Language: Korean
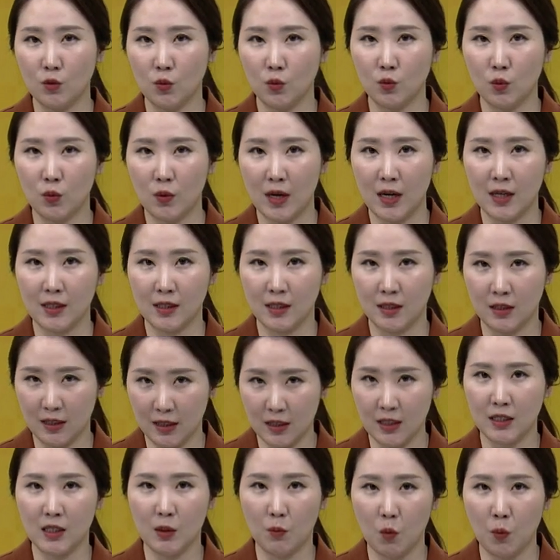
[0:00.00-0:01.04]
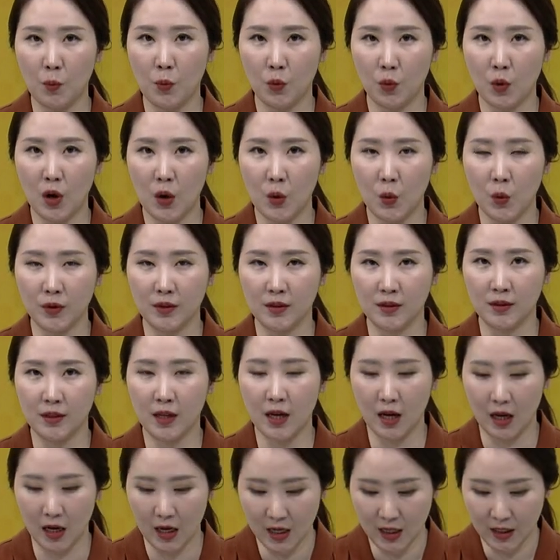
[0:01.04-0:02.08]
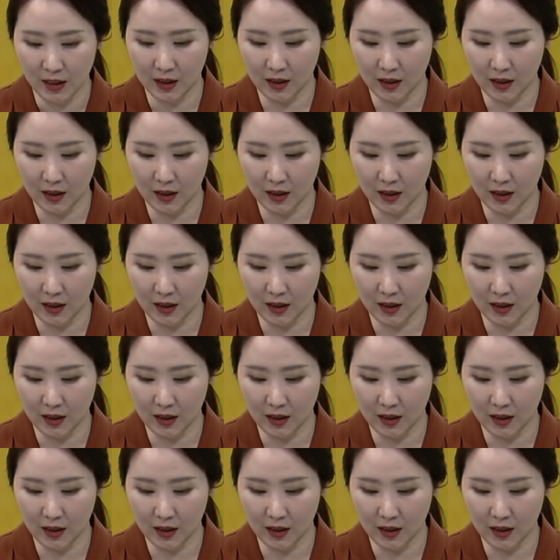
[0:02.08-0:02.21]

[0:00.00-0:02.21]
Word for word: 정도까지를 이제 목표로 하고 있는데